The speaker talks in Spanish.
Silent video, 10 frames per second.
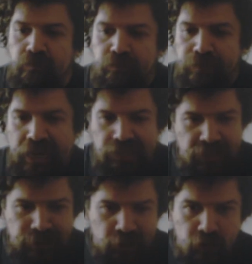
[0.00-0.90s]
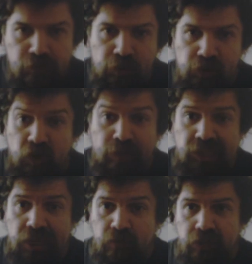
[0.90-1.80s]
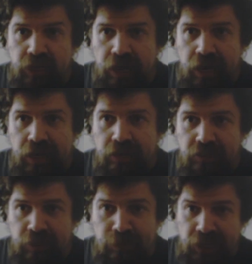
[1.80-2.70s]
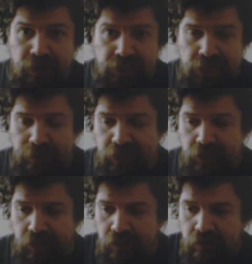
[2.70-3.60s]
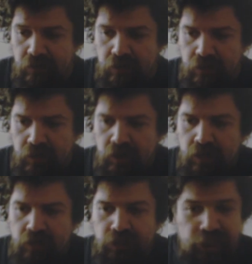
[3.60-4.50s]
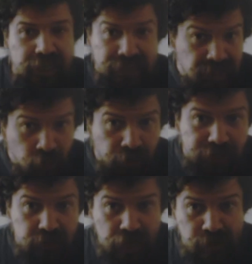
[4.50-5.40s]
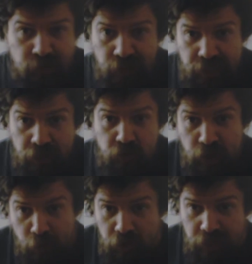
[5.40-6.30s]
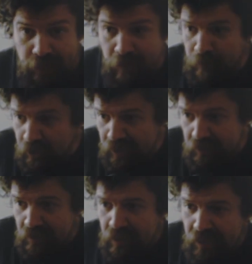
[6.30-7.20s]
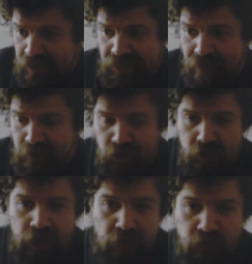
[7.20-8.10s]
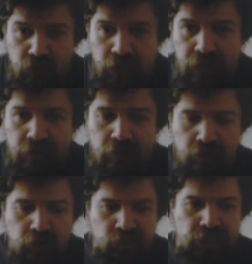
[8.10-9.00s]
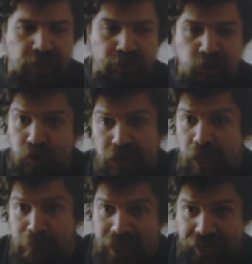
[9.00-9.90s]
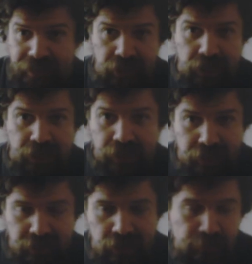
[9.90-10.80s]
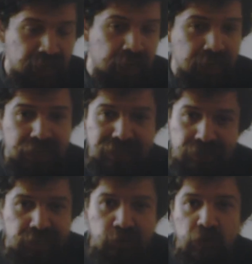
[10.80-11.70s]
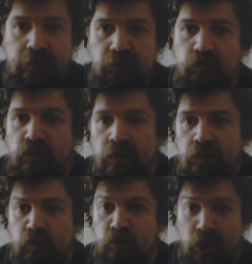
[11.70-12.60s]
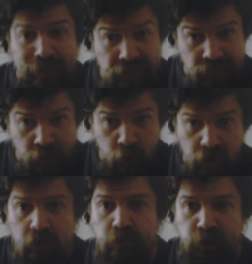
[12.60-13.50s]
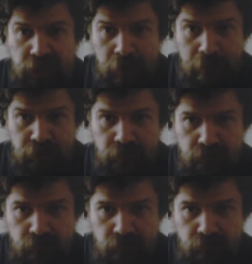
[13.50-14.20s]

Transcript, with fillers: para sí, para todo un público masivo de la CP3 básicamente, tendría seis juegos nada más, un catálogo de seis juegos nada más, porque es esa versión de la consola, o sea, esa versión de la placa de la, de placa arcade tenía solo, tuvo solamente seis juegos, por ejemplo.